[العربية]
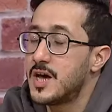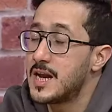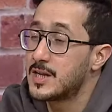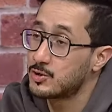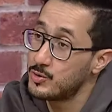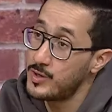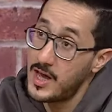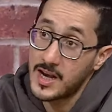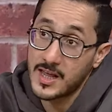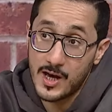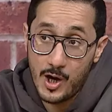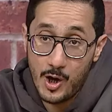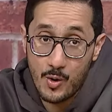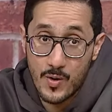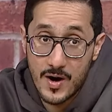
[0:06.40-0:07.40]
شاء الله تكون
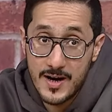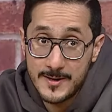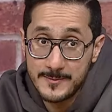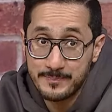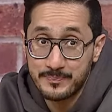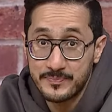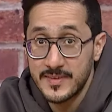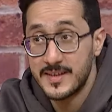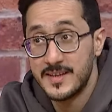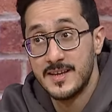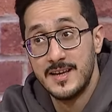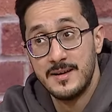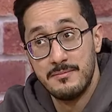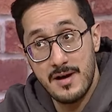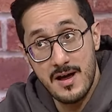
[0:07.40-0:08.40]
حلقه حلوه
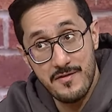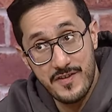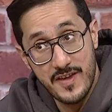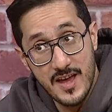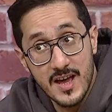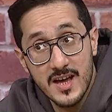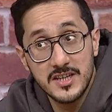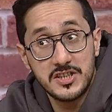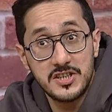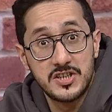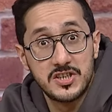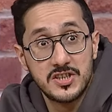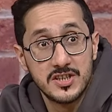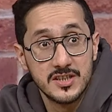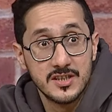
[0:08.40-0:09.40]
ما فيها
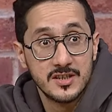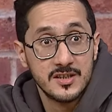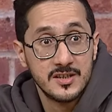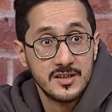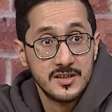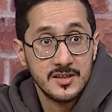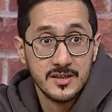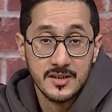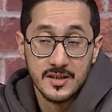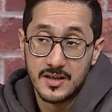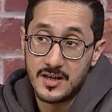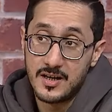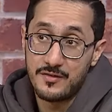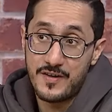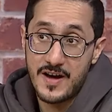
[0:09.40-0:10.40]
غش نعم
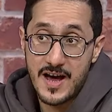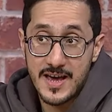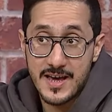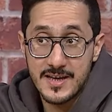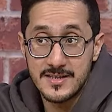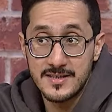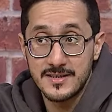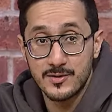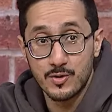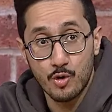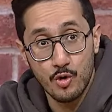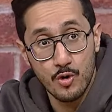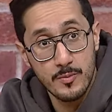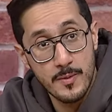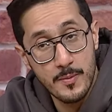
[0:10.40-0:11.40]
الفايز
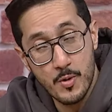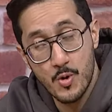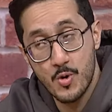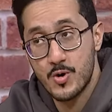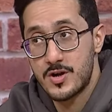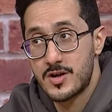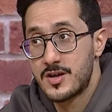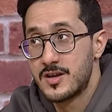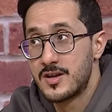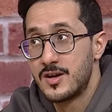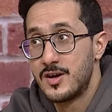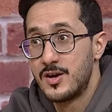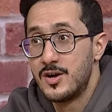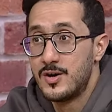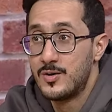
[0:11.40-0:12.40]
نقول له مبروك
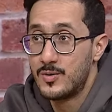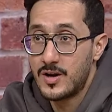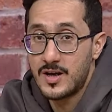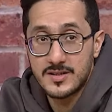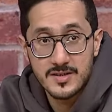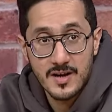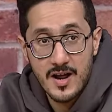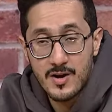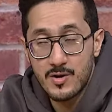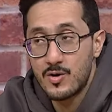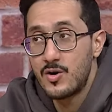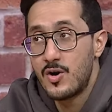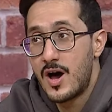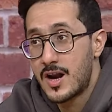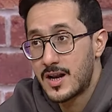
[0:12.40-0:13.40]
والخسران
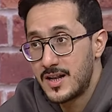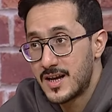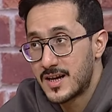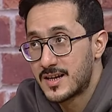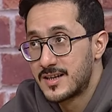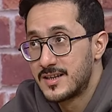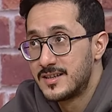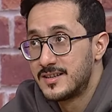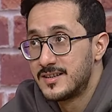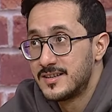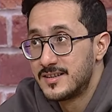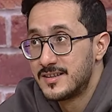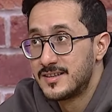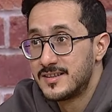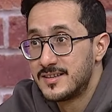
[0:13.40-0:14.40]
نقول له هارد لك
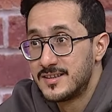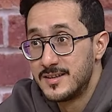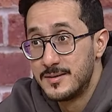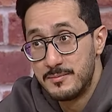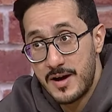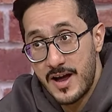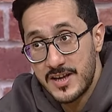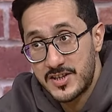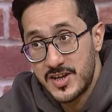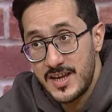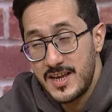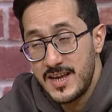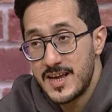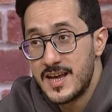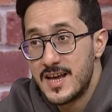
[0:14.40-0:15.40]
حلو
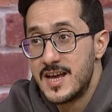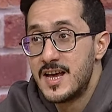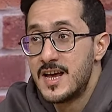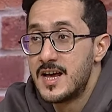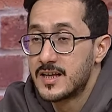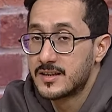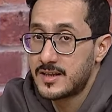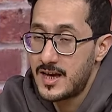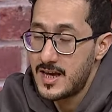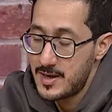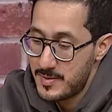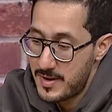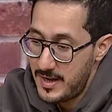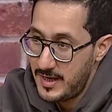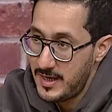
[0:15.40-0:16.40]
ماشي ماشي
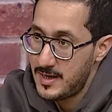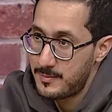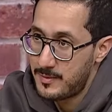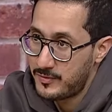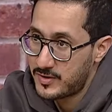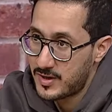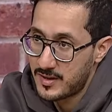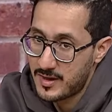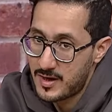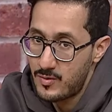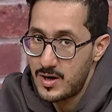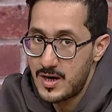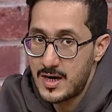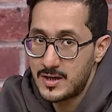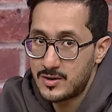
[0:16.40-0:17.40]
طيب الحين المفترض
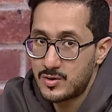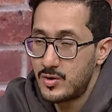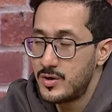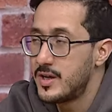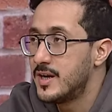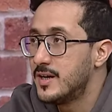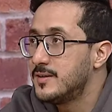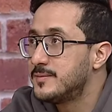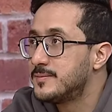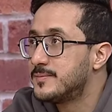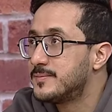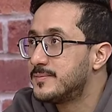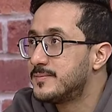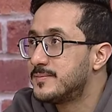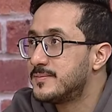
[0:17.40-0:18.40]
خوله تكون هنا
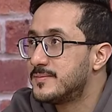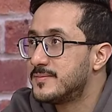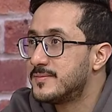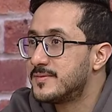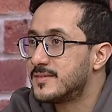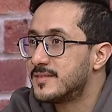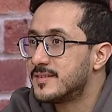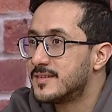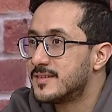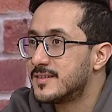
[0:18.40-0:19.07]
ما تبغى